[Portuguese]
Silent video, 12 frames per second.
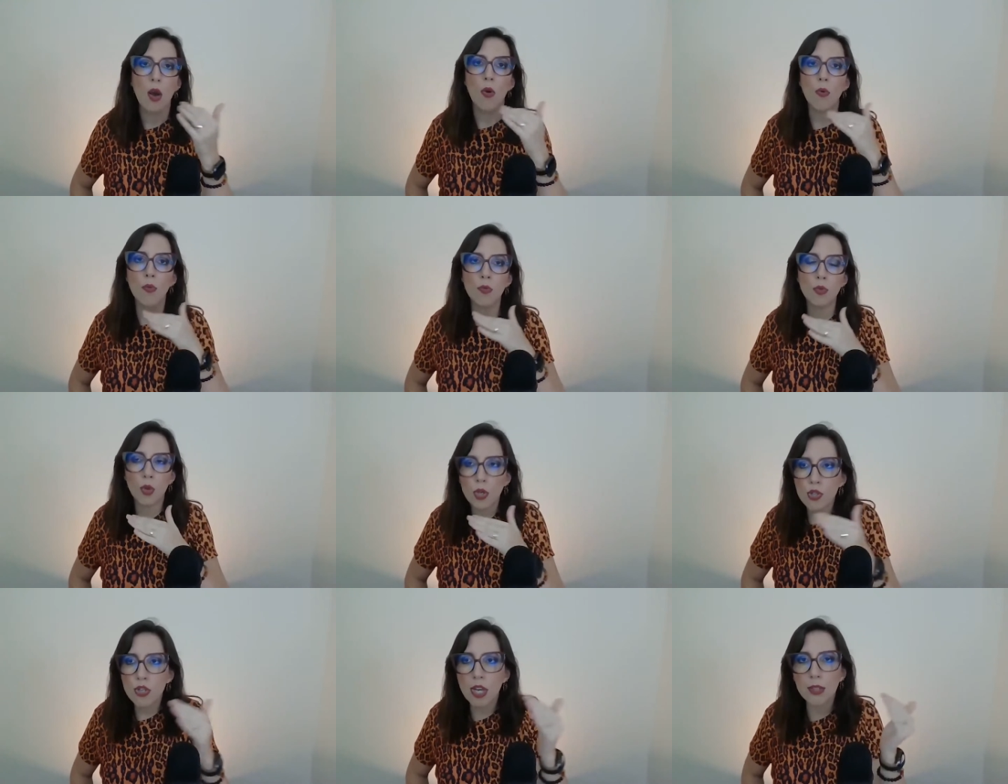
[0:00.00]
um
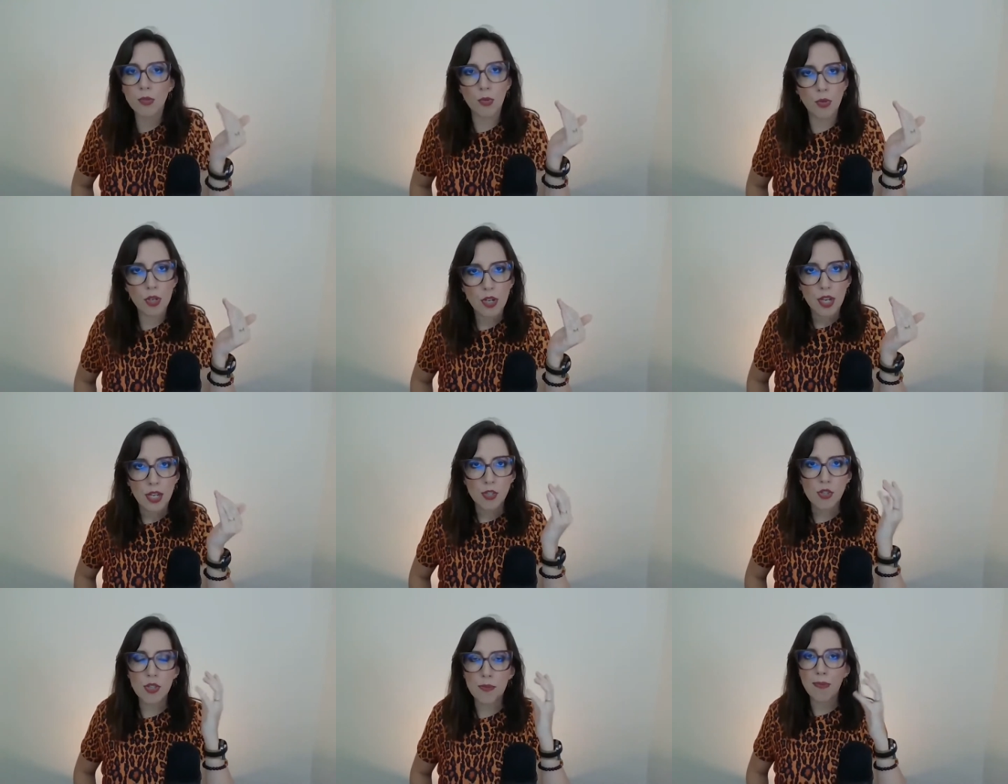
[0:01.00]
norteador
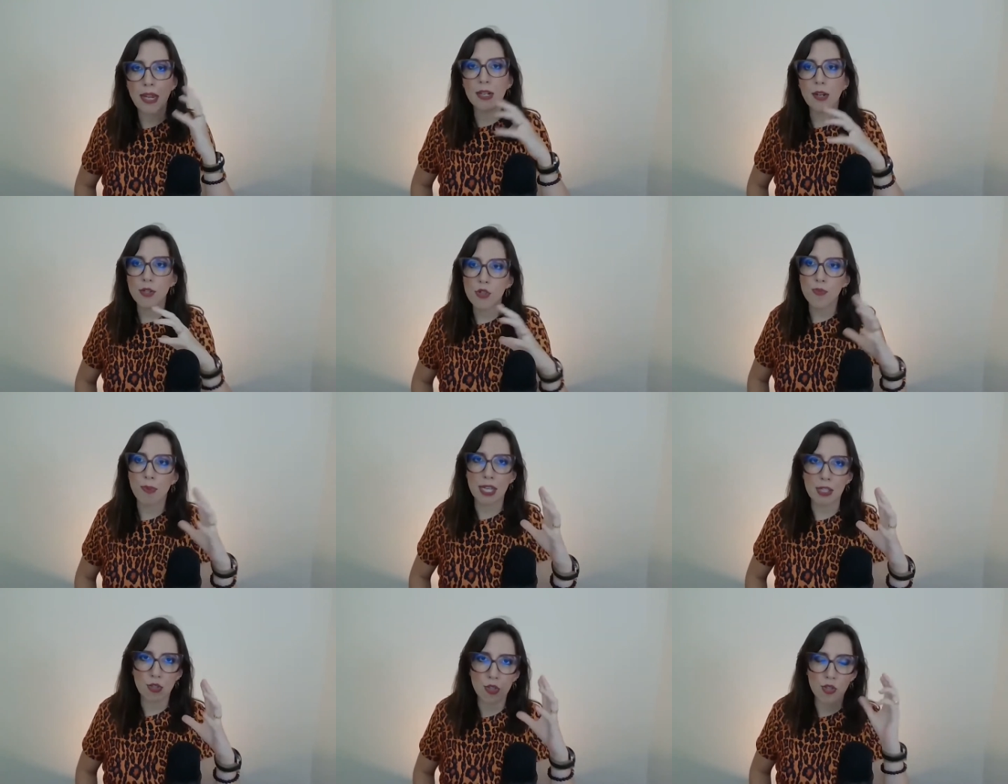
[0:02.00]
de melhores
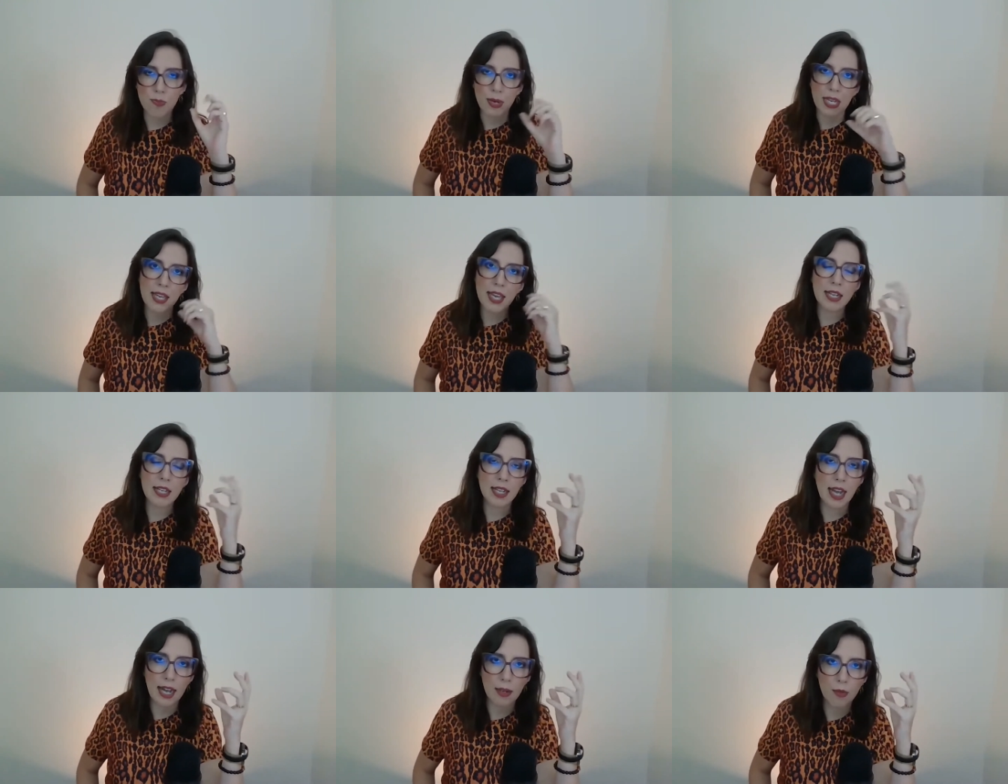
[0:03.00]
práticas para aquele
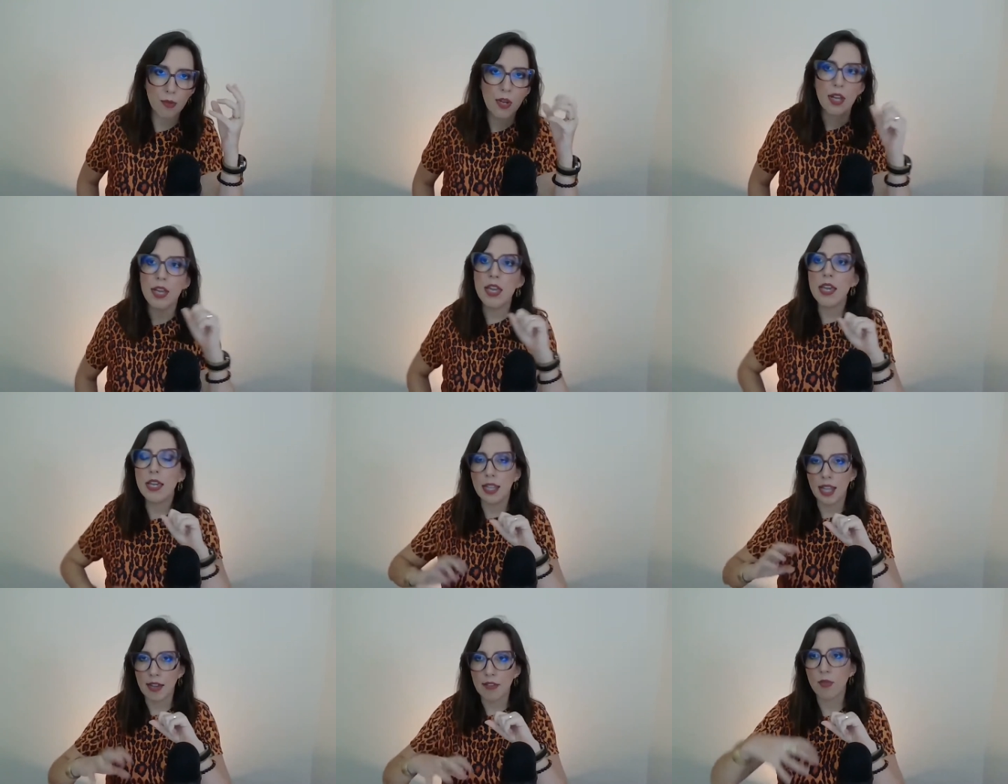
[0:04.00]
cargo e que
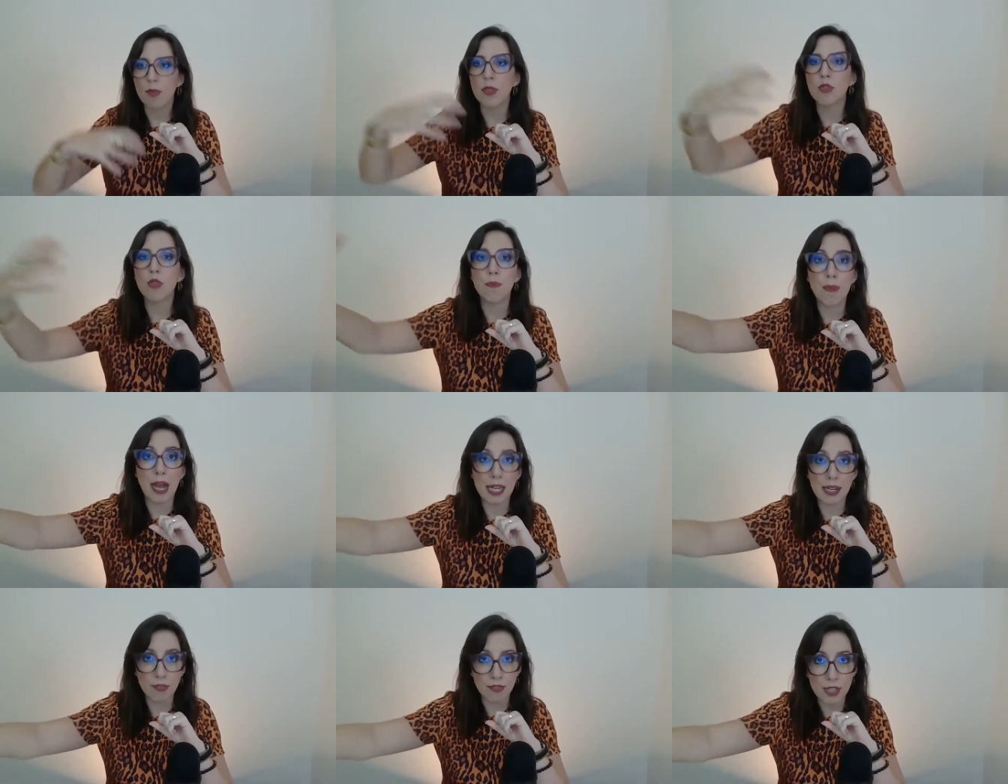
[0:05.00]
levam isso
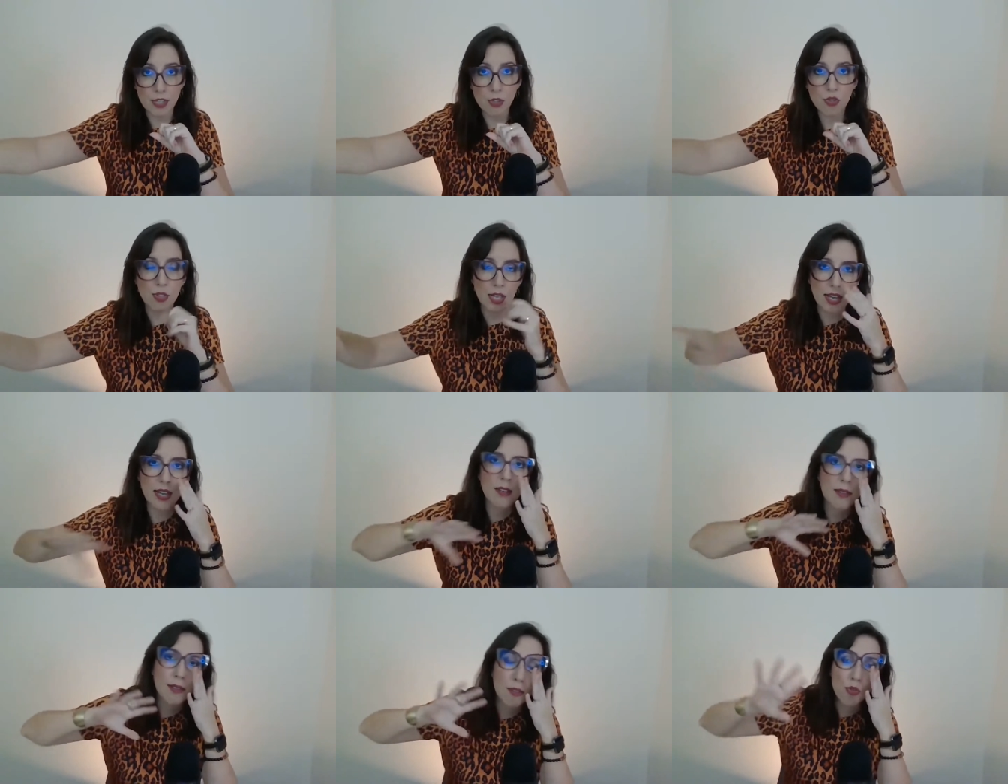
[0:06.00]
para fins de
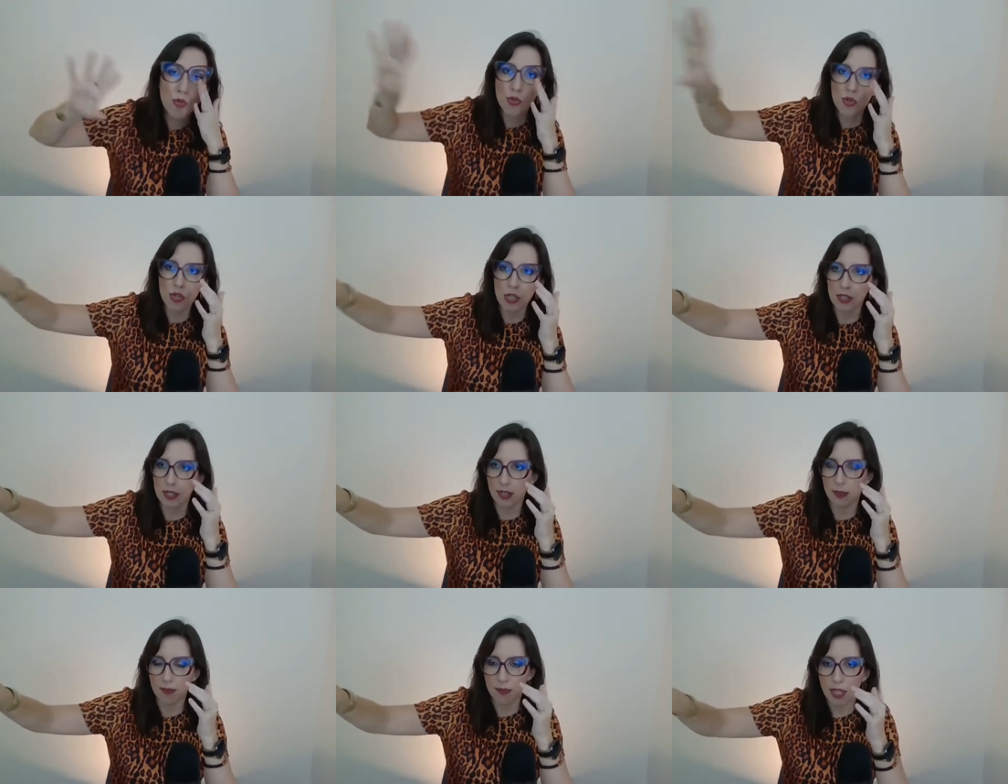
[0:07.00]

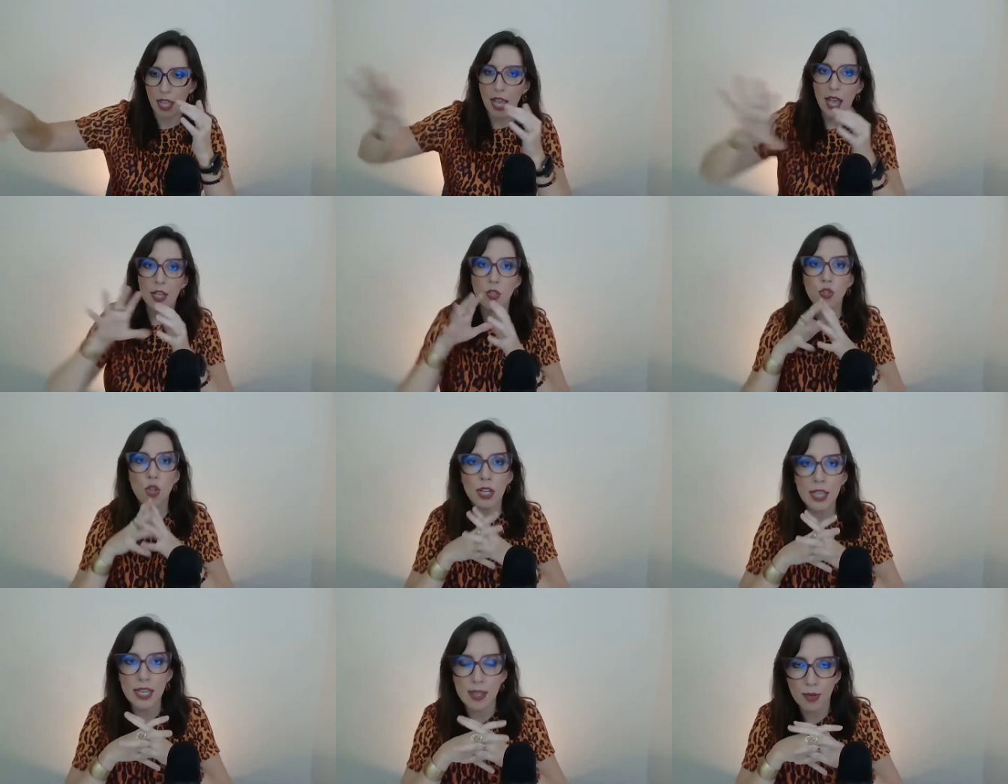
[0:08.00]
justiça.
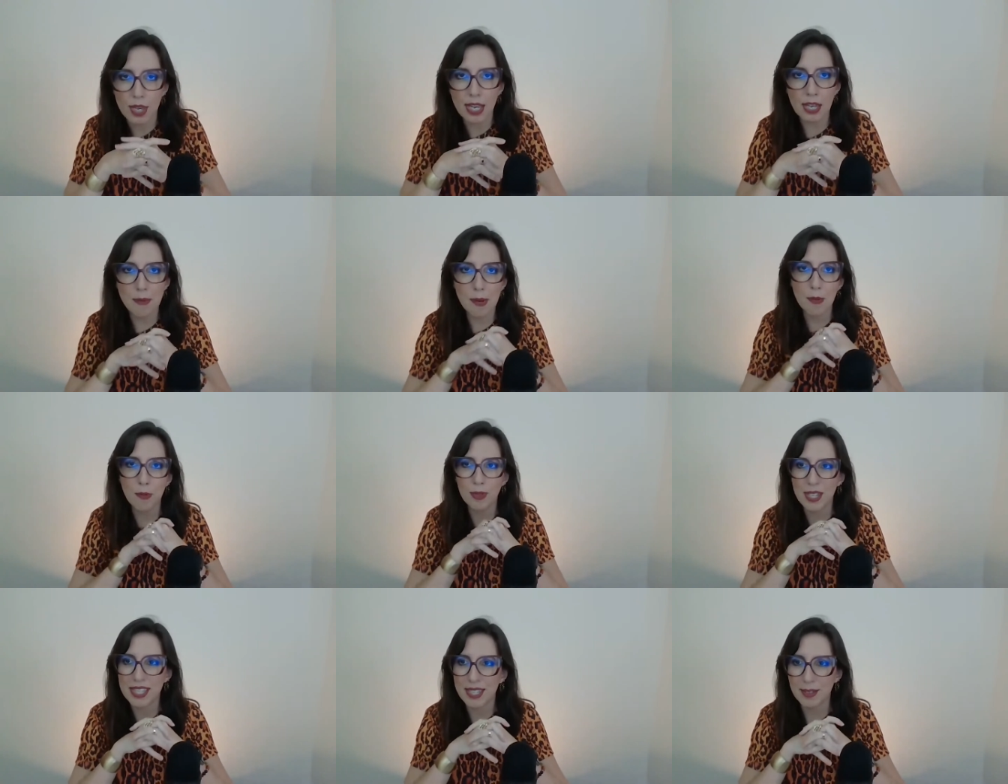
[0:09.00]
Só que o que, que acaba
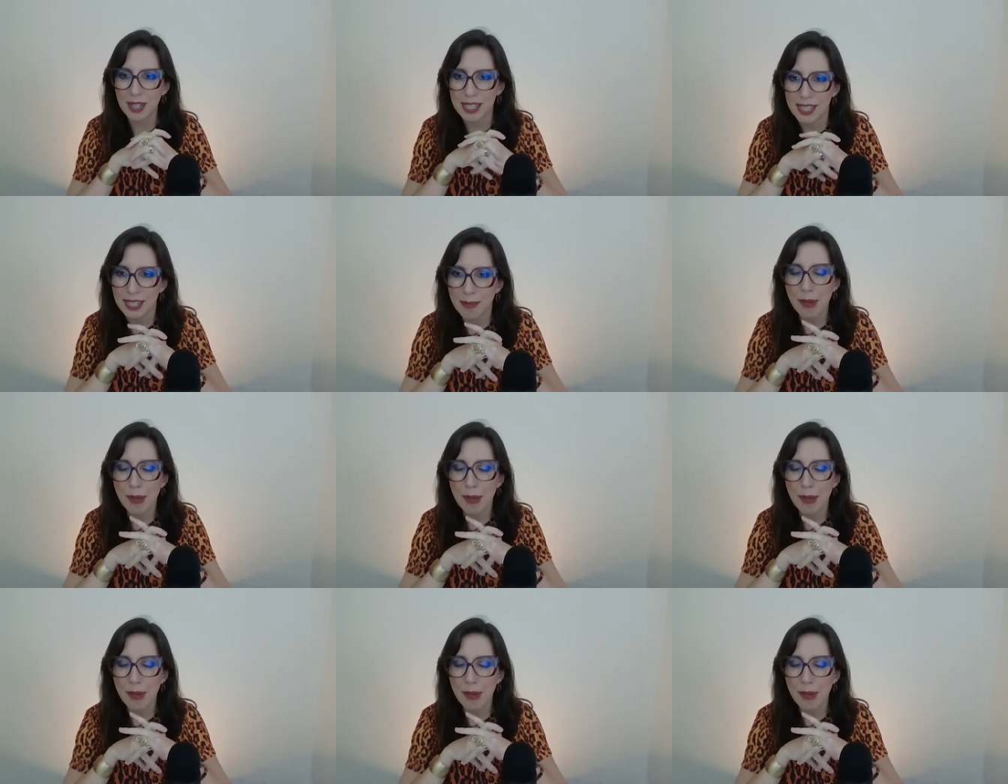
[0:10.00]
acontecendo ali? Na